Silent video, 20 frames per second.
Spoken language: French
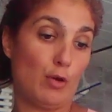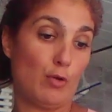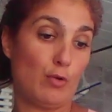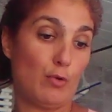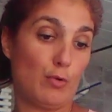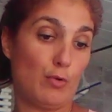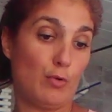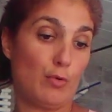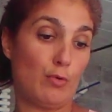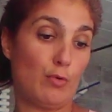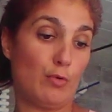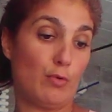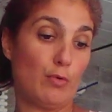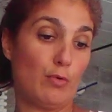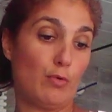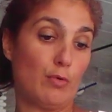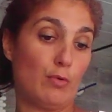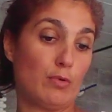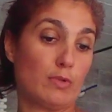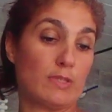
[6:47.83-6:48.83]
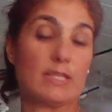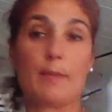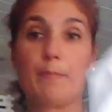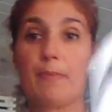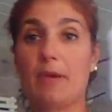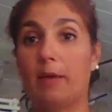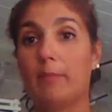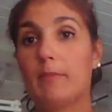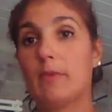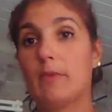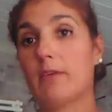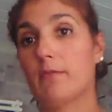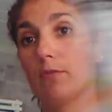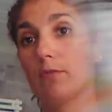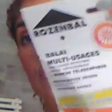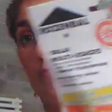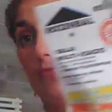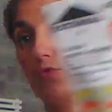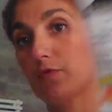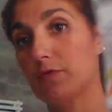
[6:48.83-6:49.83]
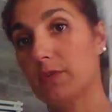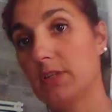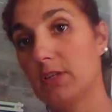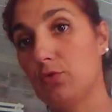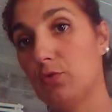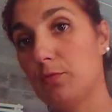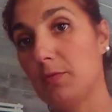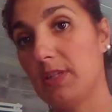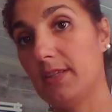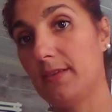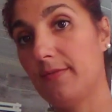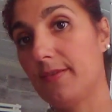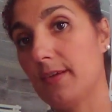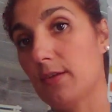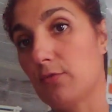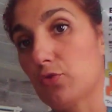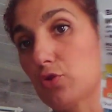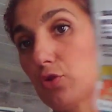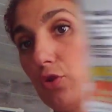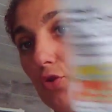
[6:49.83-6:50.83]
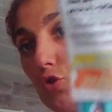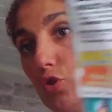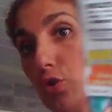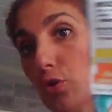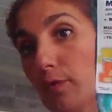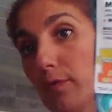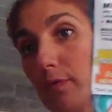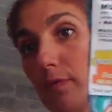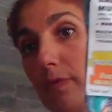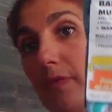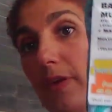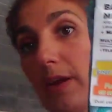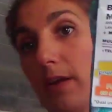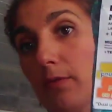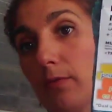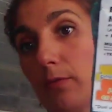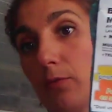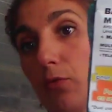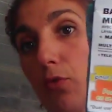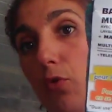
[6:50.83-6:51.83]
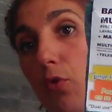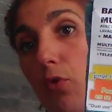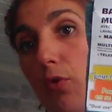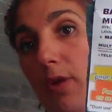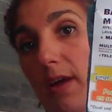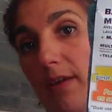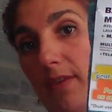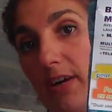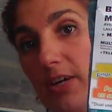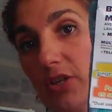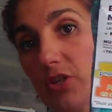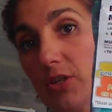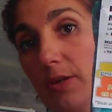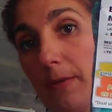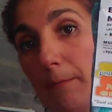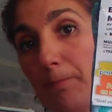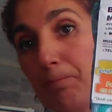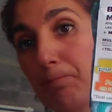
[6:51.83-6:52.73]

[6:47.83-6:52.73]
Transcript: Euh, ça permet, comme je vous dis, d'humidifier le sol sans faire le gros lavage.